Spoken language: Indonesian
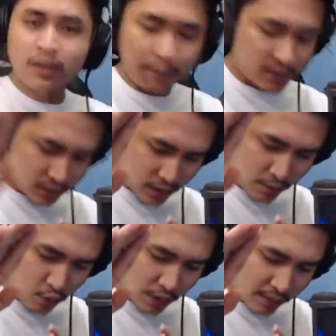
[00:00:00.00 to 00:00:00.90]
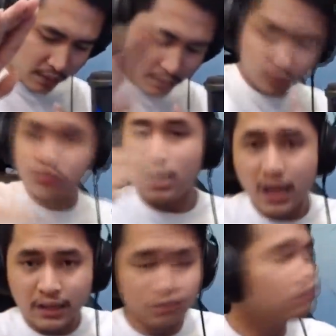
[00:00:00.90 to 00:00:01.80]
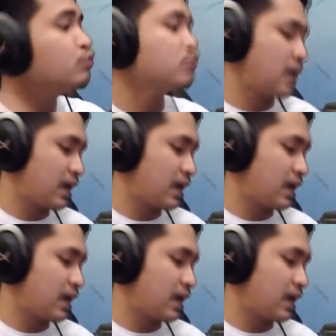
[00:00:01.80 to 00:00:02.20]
pas nemu game yang lebih susah lagi itu susah